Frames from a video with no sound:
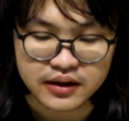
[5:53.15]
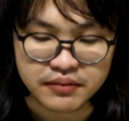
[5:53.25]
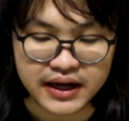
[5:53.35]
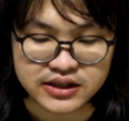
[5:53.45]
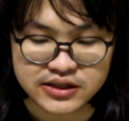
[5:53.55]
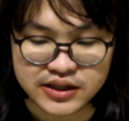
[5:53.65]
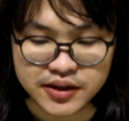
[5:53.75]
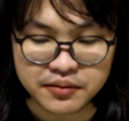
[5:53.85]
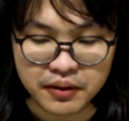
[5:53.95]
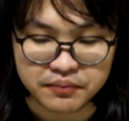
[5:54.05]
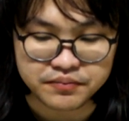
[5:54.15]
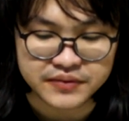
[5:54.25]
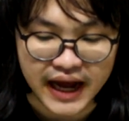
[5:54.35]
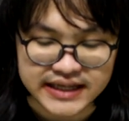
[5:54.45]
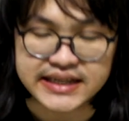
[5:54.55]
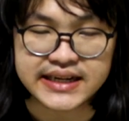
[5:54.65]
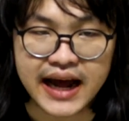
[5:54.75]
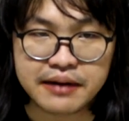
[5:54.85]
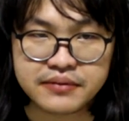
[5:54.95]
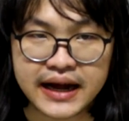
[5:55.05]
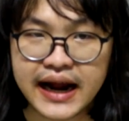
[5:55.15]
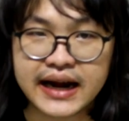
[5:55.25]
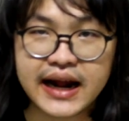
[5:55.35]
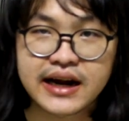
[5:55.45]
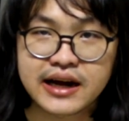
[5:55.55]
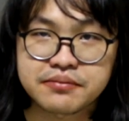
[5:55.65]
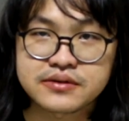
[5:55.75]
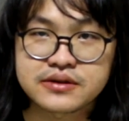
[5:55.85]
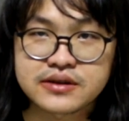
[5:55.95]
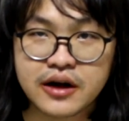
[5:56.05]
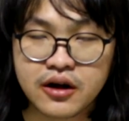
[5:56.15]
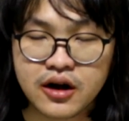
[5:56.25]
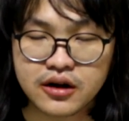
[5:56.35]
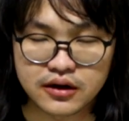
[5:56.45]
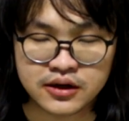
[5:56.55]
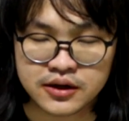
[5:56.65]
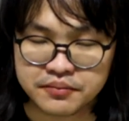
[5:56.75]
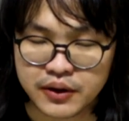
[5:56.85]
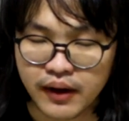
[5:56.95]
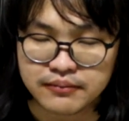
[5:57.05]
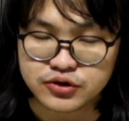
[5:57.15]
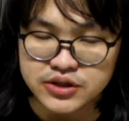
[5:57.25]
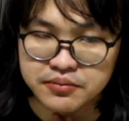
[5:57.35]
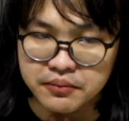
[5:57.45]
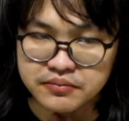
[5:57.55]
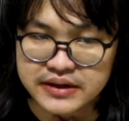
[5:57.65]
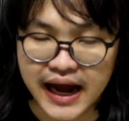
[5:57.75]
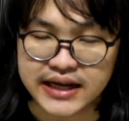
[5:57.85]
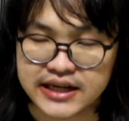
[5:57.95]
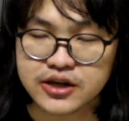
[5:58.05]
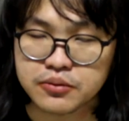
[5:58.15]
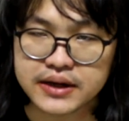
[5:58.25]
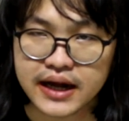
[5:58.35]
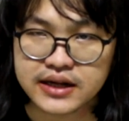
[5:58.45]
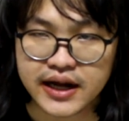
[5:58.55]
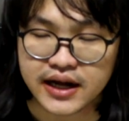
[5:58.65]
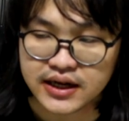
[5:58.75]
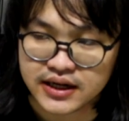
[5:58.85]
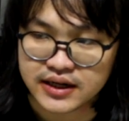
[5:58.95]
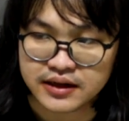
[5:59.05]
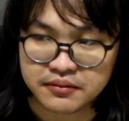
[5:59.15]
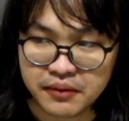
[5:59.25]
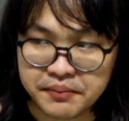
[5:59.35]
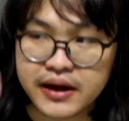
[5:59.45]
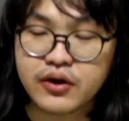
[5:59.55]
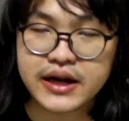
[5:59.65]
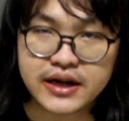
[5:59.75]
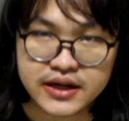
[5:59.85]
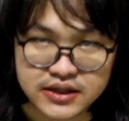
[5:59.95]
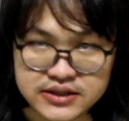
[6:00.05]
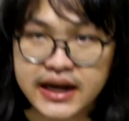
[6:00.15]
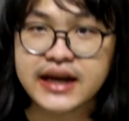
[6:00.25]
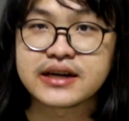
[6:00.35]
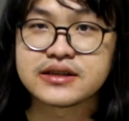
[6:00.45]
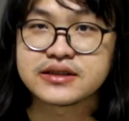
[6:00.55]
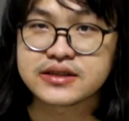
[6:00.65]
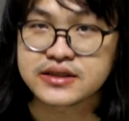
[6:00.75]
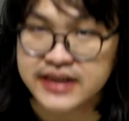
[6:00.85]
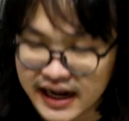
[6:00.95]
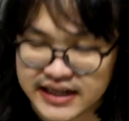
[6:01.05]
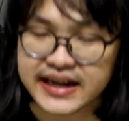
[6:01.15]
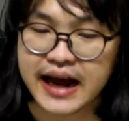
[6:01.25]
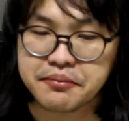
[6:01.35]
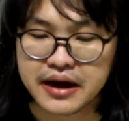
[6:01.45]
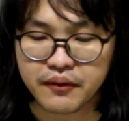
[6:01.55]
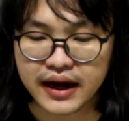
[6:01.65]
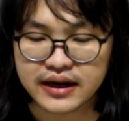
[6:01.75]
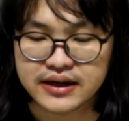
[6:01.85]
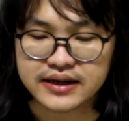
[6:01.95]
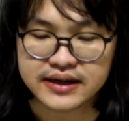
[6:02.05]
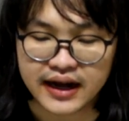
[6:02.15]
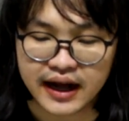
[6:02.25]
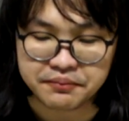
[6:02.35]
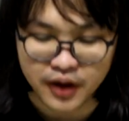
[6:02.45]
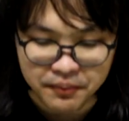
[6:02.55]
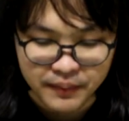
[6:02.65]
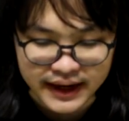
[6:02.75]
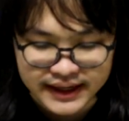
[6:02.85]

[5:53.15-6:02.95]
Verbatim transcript: เผ็ดจะต้องแบบอยากกินน้ำขนาดนั้นนะครับแต่ก็ มีความรู้สึกแบบอยากกินอยู่เหมือนกันแต่บะหมี่เกาหลีจะอยากกินน้ำมากกว่านะครับก็ประมาณ